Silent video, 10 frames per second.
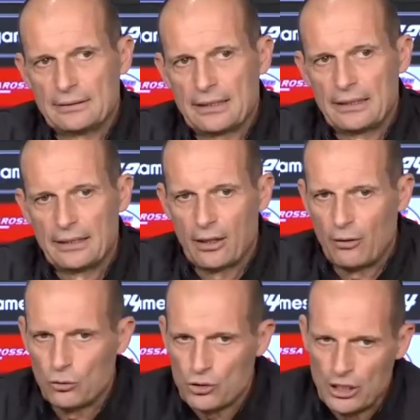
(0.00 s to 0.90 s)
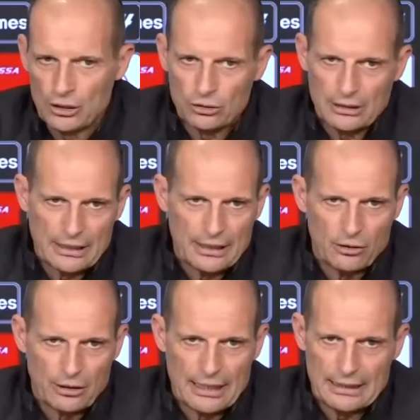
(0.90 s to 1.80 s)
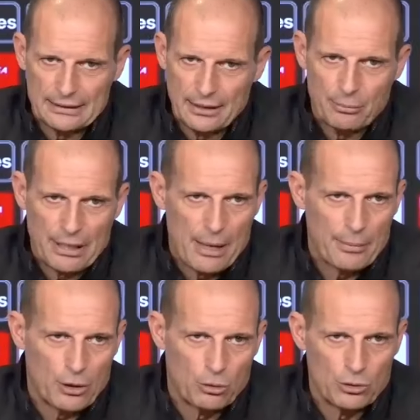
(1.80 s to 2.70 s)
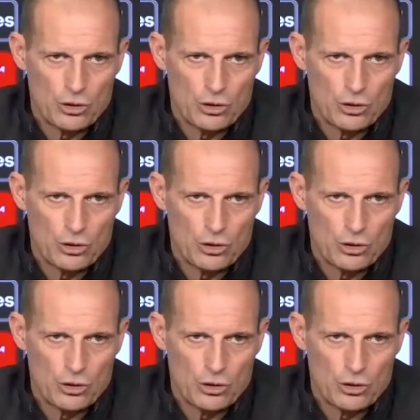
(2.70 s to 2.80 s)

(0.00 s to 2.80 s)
Dan- avevo scelto Danilo Gatti e Breme come,